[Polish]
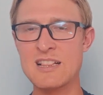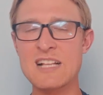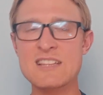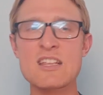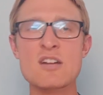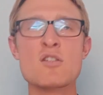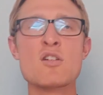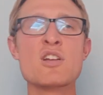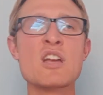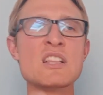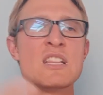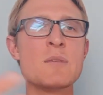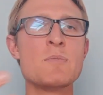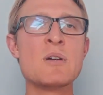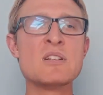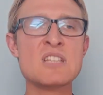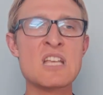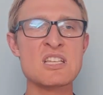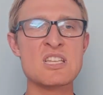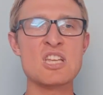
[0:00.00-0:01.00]
Dlatego, kiedy
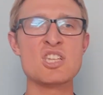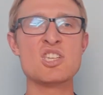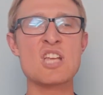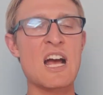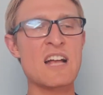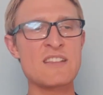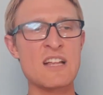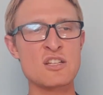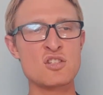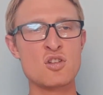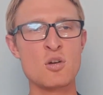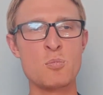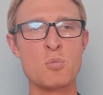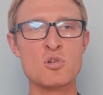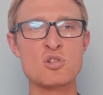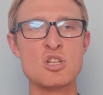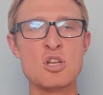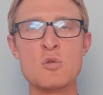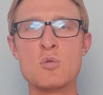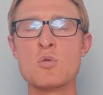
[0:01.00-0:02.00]
będziecie siadać do
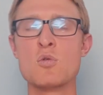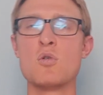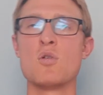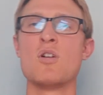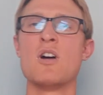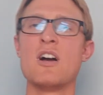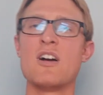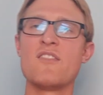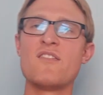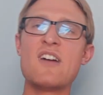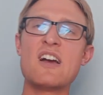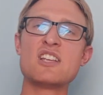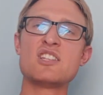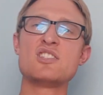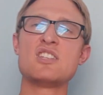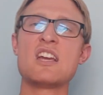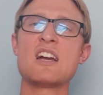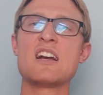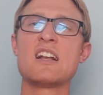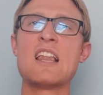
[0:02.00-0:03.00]
posiłku,
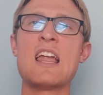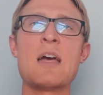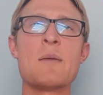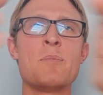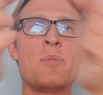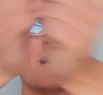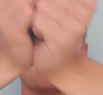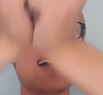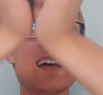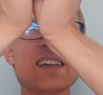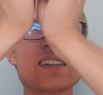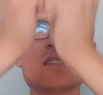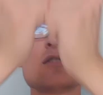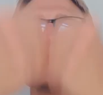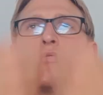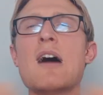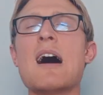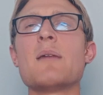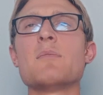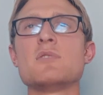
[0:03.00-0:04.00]
weźcie chleb,
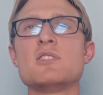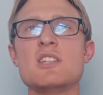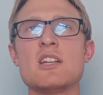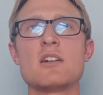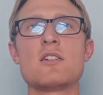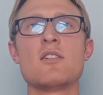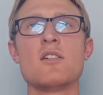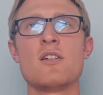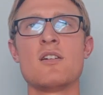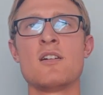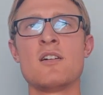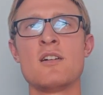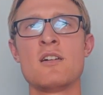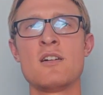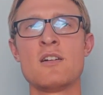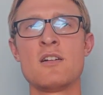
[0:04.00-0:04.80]
złamcie go